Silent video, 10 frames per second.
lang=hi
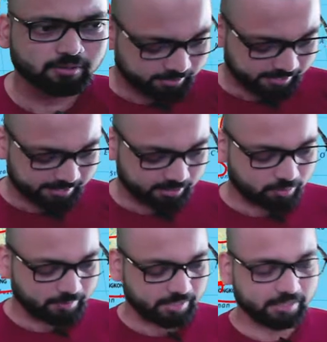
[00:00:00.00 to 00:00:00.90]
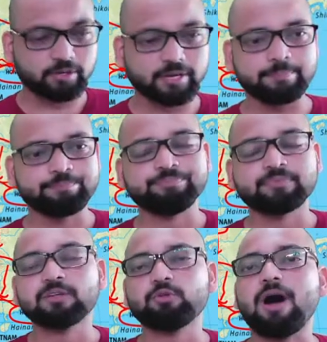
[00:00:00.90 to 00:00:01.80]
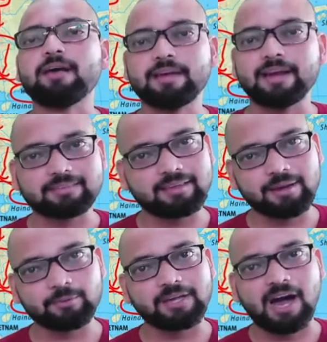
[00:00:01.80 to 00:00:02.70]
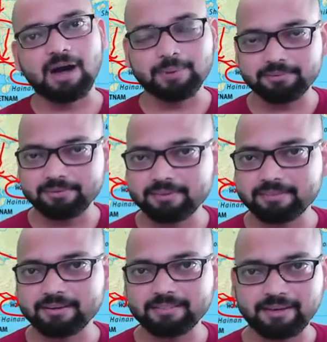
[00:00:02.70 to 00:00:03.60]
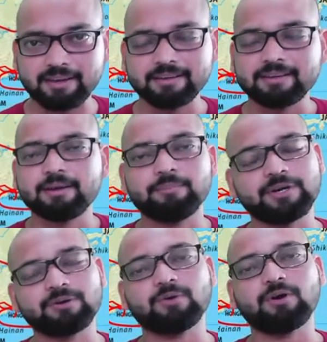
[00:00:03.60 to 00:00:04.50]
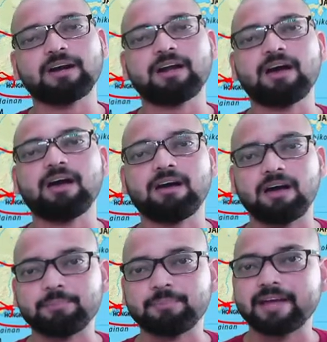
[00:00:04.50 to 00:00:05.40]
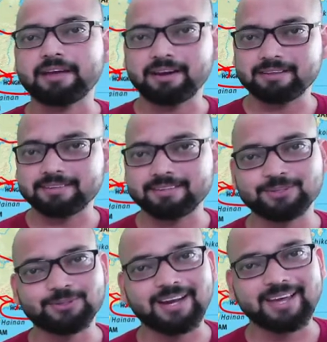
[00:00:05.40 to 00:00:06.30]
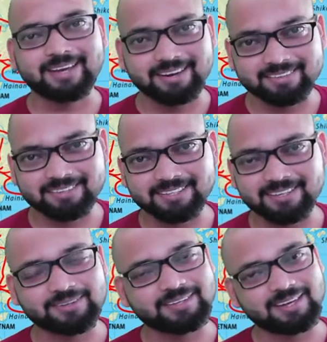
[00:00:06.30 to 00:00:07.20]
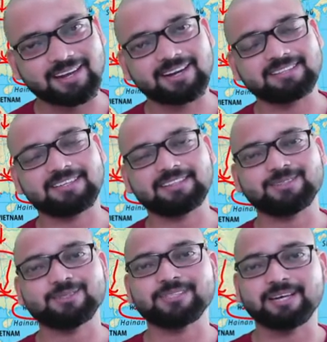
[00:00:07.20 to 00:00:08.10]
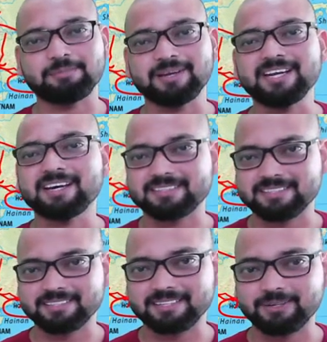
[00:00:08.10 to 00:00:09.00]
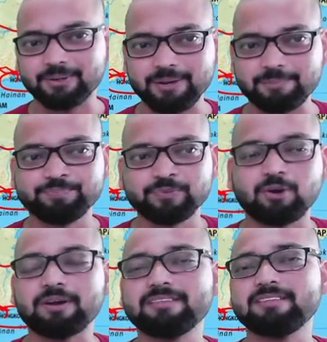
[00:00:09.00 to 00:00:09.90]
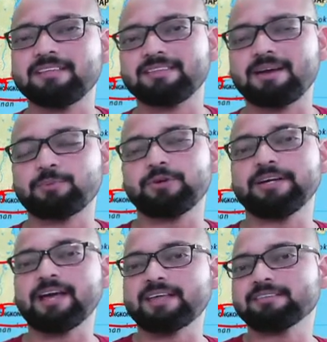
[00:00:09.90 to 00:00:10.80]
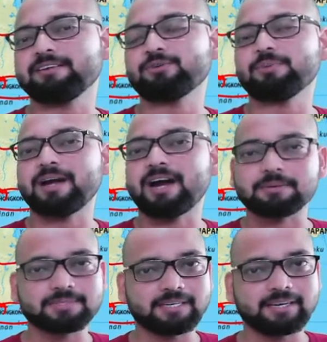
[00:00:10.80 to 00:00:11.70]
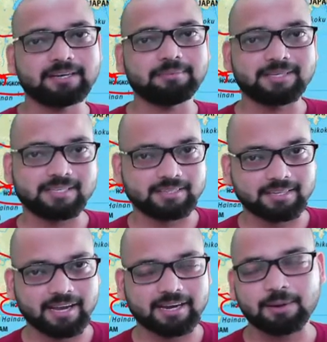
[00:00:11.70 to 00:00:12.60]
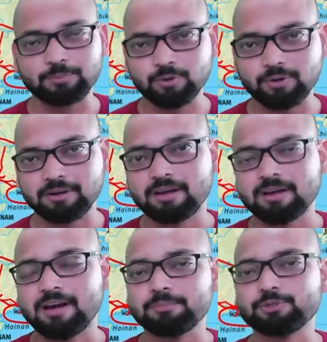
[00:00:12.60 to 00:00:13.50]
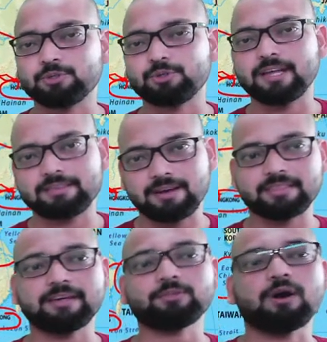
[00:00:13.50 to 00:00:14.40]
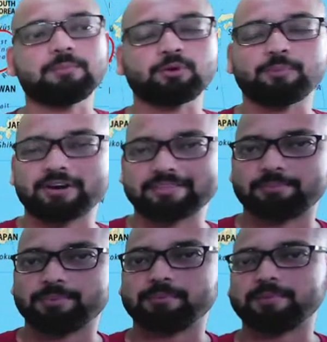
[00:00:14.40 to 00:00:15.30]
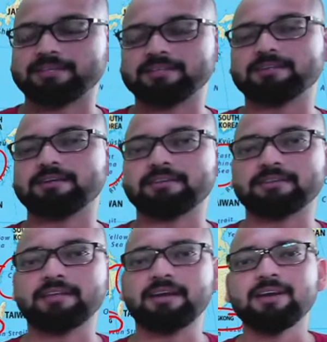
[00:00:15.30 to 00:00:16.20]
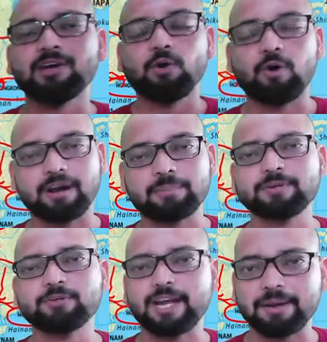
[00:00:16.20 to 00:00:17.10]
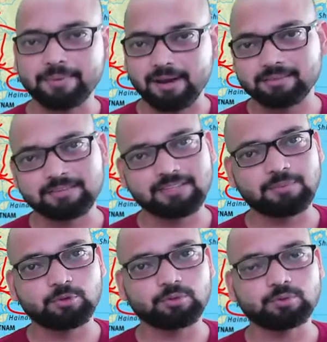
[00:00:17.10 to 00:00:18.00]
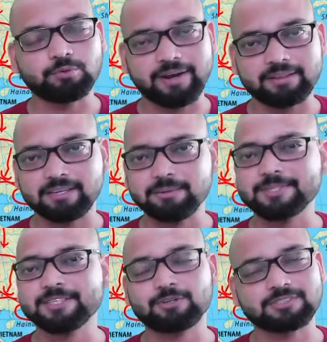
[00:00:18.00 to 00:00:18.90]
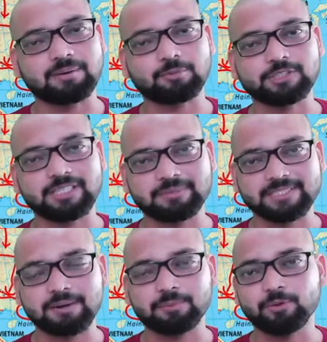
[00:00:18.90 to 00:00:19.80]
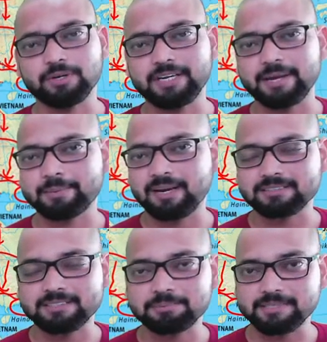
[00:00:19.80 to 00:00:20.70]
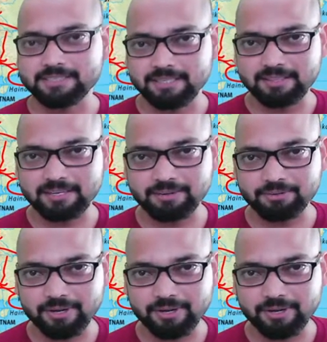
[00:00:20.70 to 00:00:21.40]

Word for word: देखने को मिलेंगे ओके तो आज का लेक्चर है वो यहाँ पर ही फिनिश करते हैं वीडियो को अगर आप लाइक करना चाहते हैं तो लाइक कर सकते हैं और शेयर करना चाहते हैं तो शेयर भी कर सकते हैं ओके और इसी तरह से आपको ये टास्क है सुबह आठ बजे डेली मिल जाता है अगर आप लोग हमसे जुड़ना चाहते हैं तो आप लोग व्हाट्सएप पे मैसेज कर सकते हैं और आपकी जो लाइव क्लासेस हैं वो दोपहर तीन बजे और शाम को छह बजे आप लोगों की लाइव क्लासेस भी चलती है